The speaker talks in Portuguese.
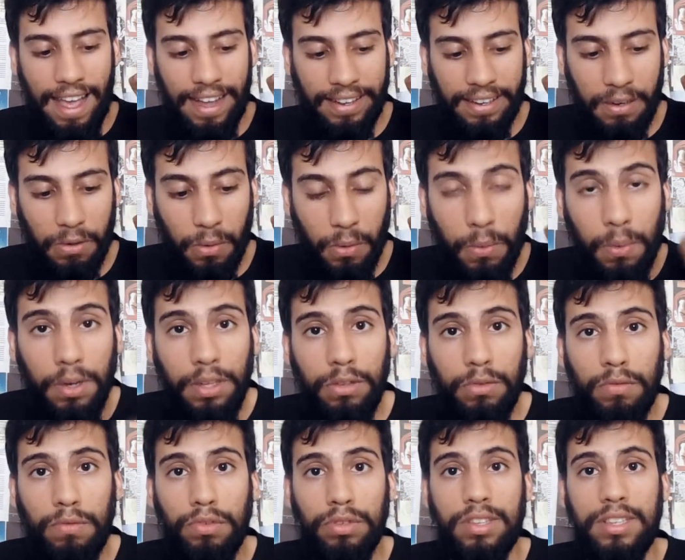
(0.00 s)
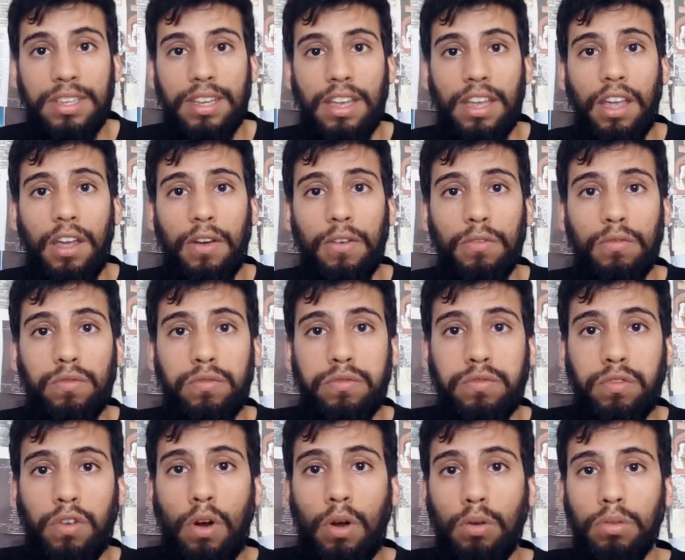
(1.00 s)
é quando você
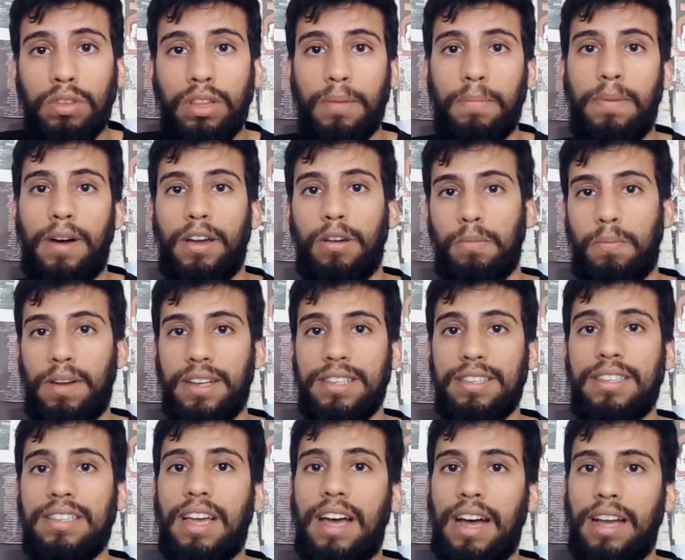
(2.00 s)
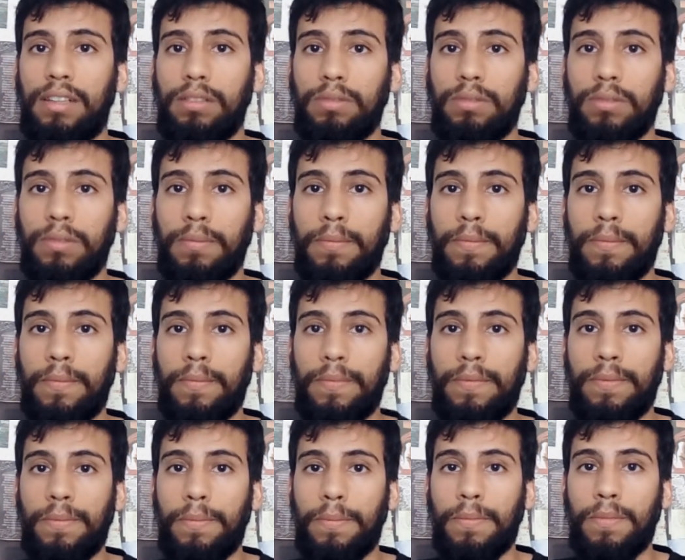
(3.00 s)
volta para o passado,
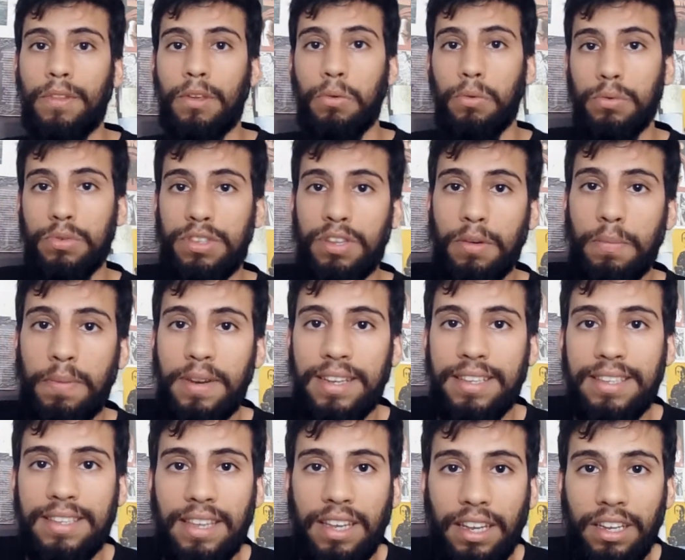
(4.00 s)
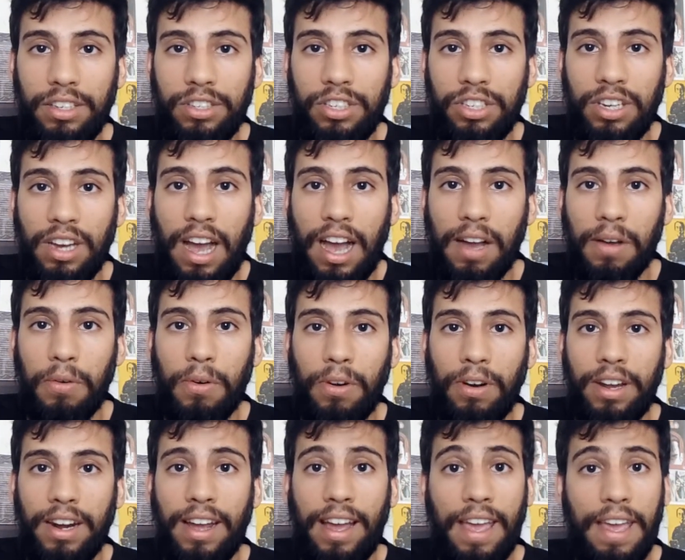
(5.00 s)
o seu presente
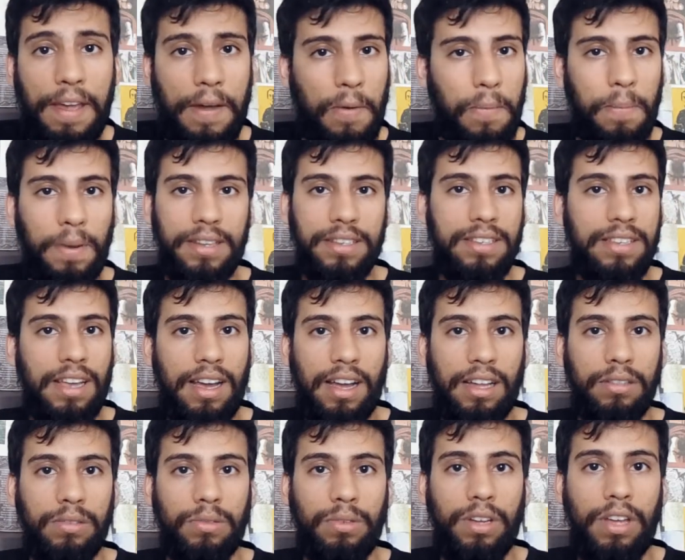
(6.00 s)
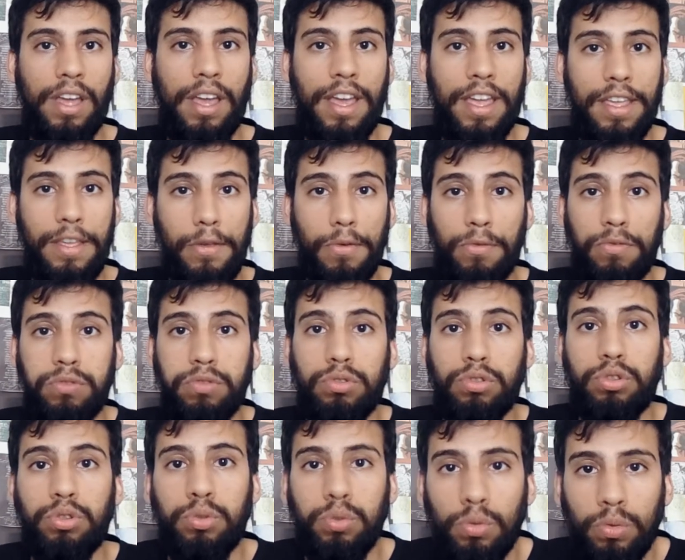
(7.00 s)
agora é o passado e o
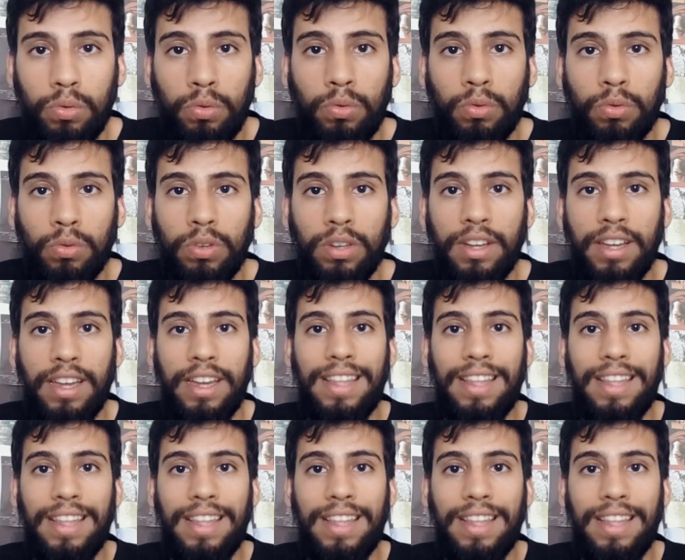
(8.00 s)
futuro